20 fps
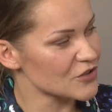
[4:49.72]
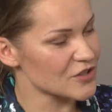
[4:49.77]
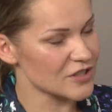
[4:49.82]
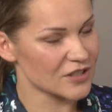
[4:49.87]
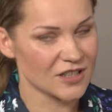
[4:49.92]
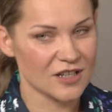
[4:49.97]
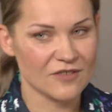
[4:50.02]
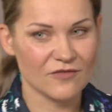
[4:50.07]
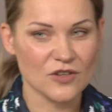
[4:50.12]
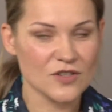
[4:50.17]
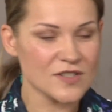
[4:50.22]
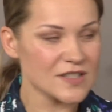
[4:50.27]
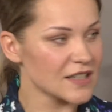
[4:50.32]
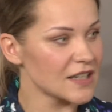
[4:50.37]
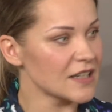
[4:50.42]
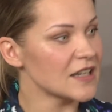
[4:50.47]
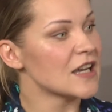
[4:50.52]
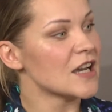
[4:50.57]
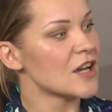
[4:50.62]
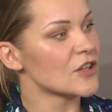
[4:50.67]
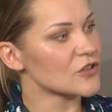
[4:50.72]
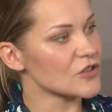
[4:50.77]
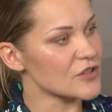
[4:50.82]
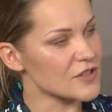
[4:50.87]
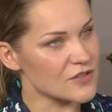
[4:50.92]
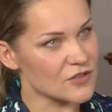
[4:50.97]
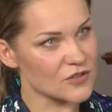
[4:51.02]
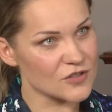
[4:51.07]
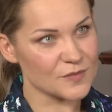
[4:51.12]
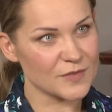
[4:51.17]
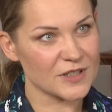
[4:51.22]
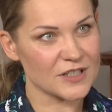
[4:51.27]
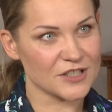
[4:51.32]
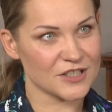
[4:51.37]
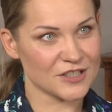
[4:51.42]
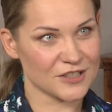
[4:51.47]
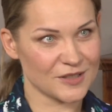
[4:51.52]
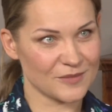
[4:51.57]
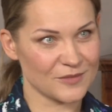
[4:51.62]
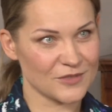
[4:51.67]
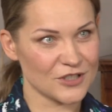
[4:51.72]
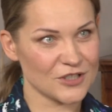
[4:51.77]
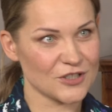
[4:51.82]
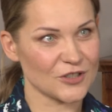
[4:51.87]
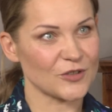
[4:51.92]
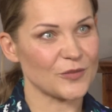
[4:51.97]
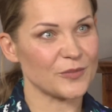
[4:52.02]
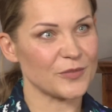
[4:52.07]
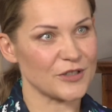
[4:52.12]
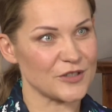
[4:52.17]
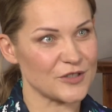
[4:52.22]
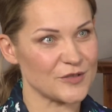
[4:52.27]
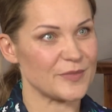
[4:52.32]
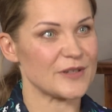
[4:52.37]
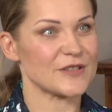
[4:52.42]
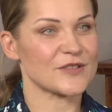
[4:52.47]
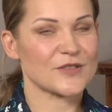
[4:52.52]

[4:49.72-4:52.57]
ciekawostkę to jest rozmiar 75B.